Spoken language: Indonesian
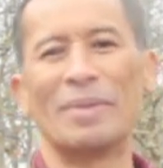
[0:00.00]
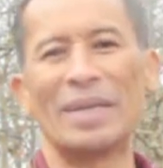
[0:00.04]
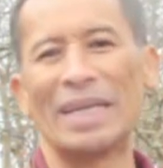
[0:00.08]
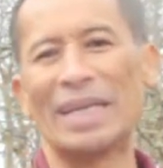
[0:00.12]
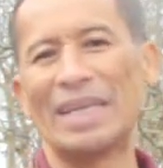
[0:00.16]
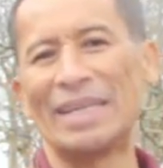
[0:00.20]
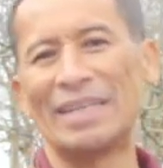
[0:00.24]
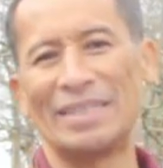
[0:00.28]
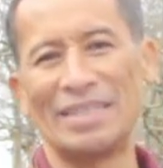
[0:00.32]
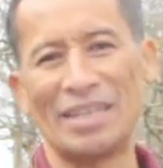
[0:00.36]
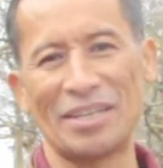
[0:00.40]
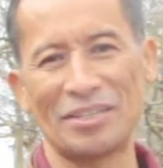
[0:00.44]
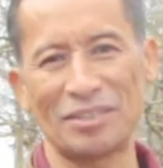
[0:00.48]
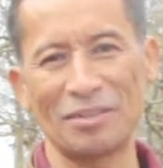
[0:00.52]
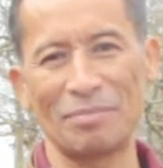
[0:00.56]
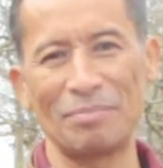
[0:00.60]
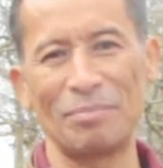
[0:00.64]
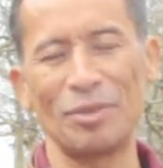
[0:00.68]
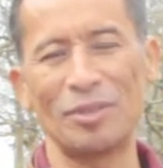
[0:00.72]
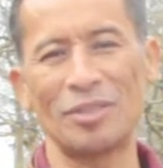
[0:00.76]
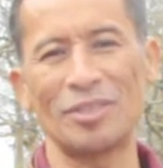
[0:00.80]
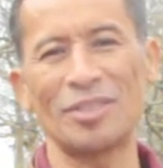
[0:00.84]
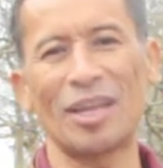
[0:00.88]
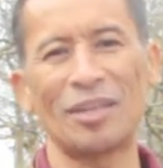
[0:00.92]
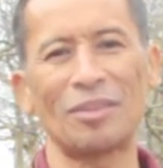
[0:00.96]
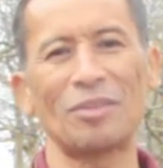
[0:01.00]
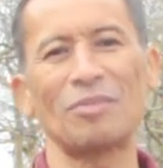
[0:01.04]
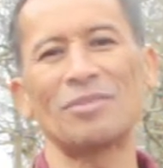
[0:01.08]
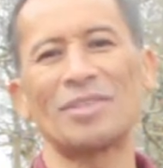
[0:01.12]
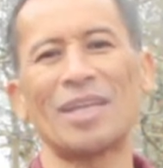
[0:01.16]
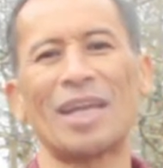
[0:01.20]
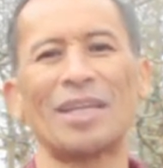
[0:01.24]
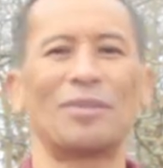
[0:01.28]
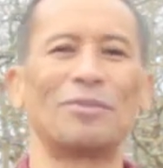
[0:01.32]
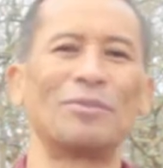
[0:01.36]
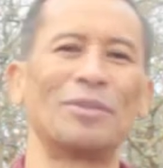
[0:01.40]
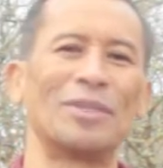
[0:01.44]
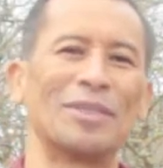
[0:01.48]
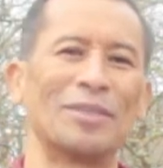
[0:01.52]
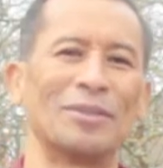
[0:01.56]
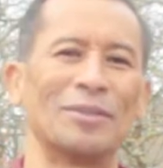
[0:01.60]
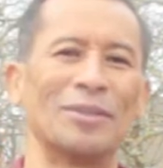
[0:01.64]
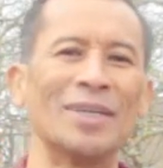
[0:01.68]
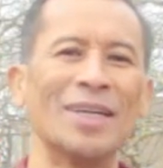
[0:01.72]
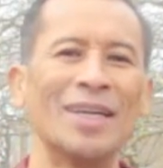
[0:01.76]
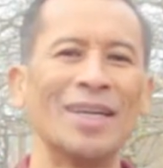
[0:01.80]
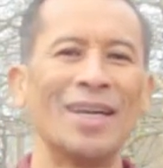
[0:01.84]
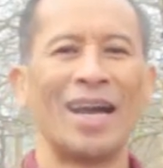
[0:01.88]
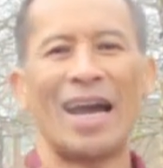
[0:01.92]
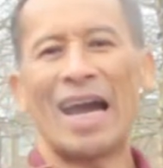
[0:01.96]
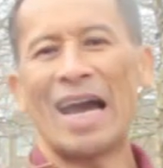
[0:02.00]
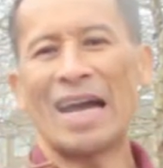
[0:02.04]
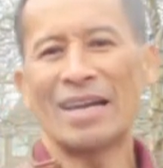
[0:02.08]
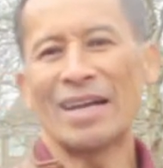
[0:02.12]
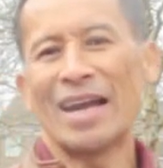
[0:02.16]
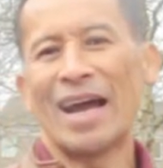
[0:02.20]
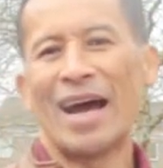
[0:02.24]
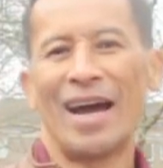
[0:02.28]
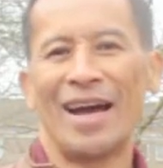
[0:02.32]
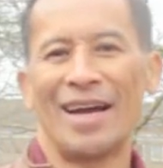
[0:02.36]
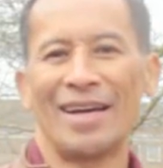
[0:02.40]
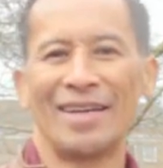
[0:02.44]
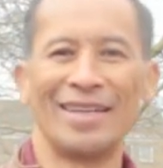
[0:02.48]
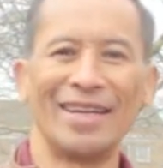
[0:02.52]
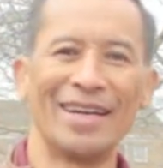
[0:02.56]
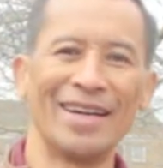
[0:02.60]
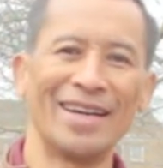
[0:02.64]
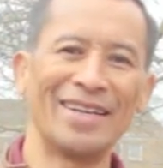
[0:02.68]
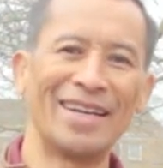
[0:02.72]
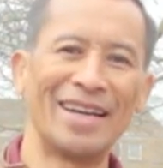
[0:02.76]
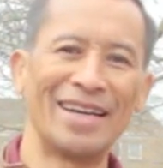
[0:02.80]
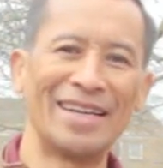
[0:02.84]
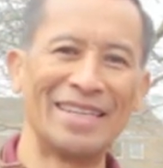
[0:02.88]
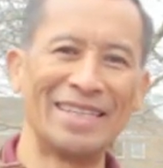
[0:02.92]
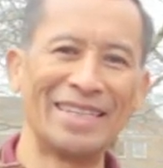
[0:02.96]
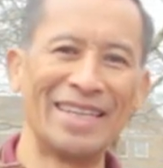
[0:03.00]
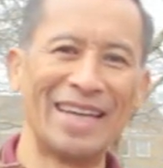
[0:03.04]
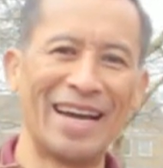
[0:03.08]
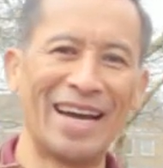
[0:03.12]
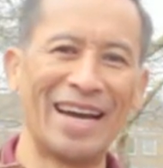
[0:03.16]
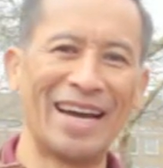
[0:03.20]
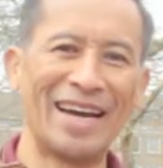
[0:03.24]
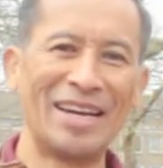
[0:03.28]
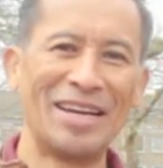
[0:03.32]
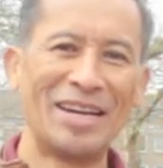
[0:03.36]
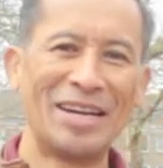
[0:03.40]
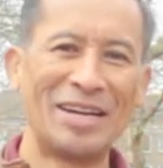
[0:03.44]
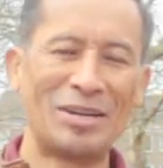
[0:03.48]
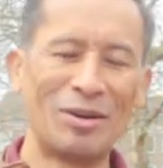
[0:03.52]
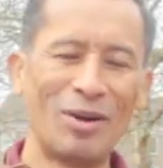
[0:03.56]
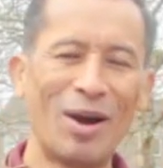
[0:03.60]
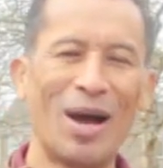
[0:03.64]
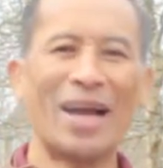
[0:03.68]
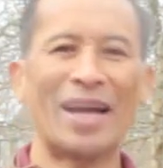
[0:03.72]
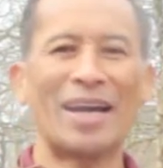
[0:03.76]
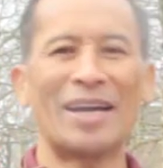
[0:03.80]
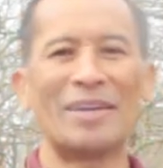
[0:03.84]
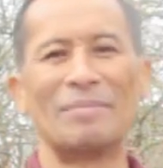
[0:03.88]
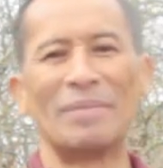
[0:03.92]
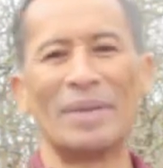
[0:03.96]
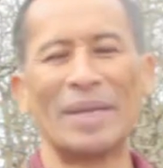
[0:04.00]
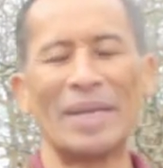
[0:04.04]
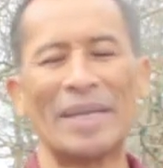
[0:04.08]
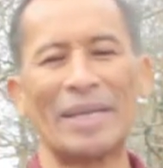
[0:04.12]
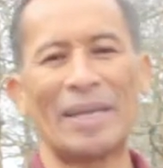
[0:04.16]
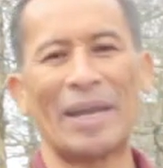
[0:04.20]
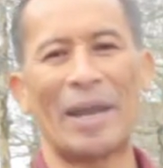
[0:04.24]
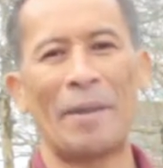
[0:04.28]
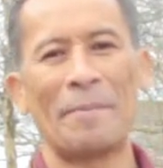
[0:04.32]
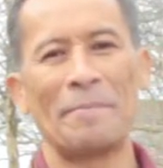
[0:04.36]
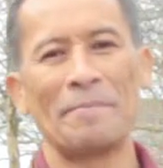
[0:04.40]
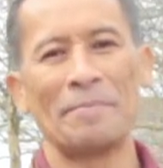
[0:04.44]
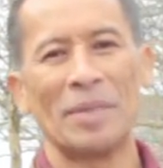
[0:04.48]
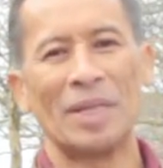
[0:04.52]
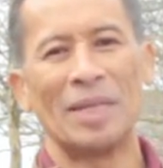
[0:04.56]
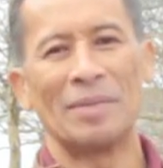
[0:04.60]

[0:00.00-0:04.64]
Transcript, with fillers: menit, dia sebut satu-satu itu anak ya dan dia doakan mereka.